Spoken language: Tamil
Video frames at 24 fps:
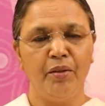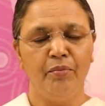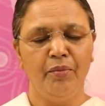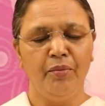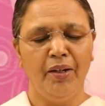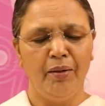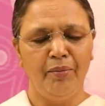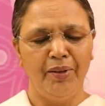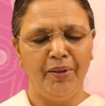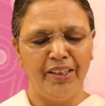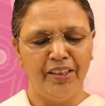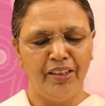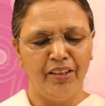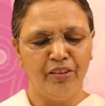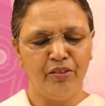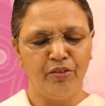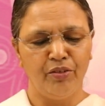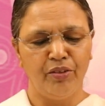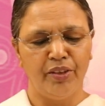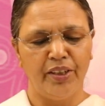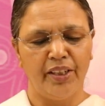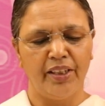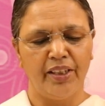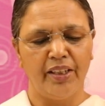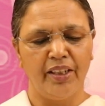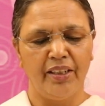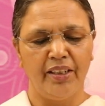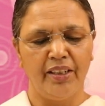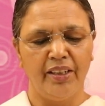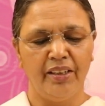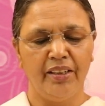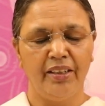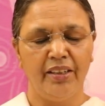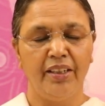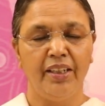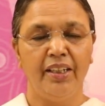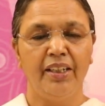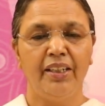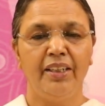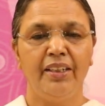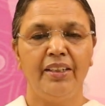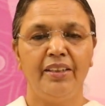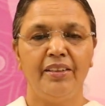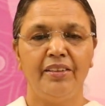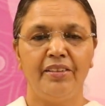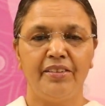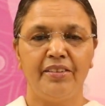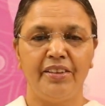பாபா என்ன சொல்லாராக்கா
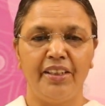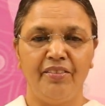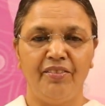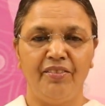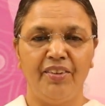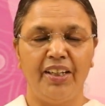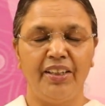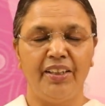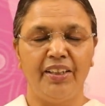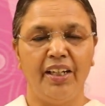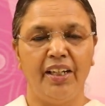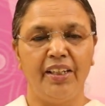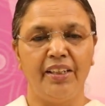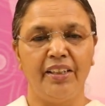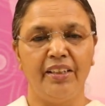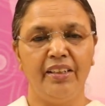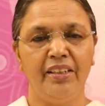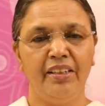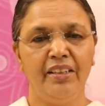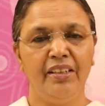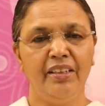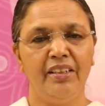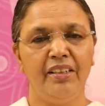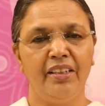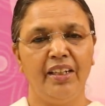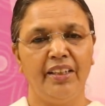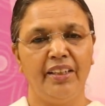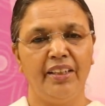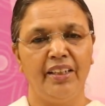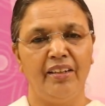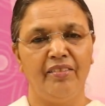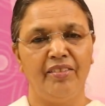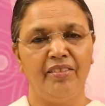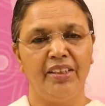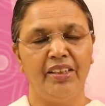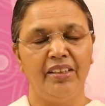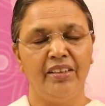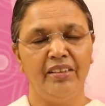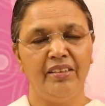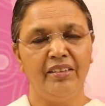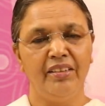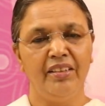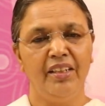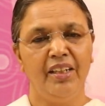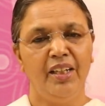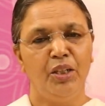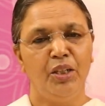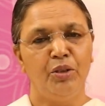சேவாதாரி அதாவது
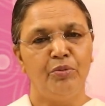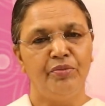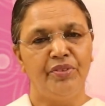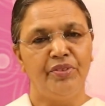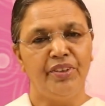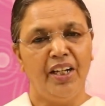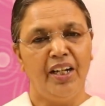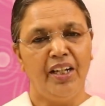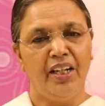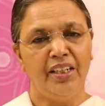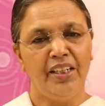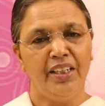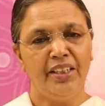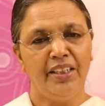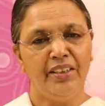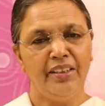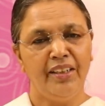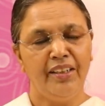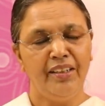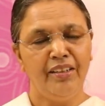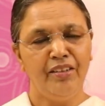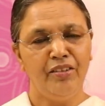ஞானத்தை